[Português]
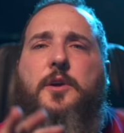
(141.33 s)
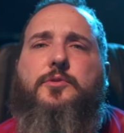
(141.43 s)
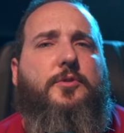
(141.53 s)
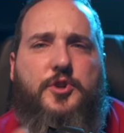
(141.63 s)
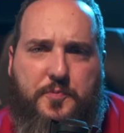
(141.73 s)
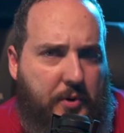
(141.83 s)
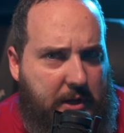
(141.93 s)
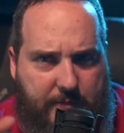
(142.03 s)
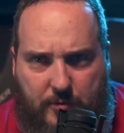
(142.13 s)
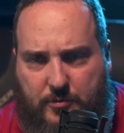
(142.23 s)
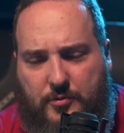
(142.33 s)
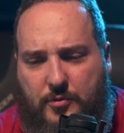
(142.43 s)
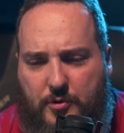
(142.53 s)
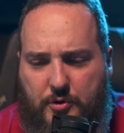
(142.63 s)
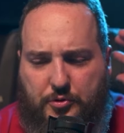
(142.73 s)
tudo disponível
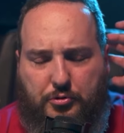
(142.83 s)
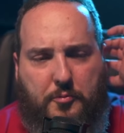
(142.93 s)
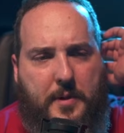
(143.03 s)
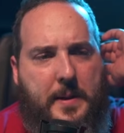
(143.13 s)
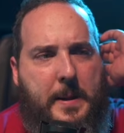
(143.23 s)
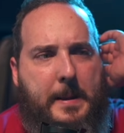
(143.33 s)
no YouTube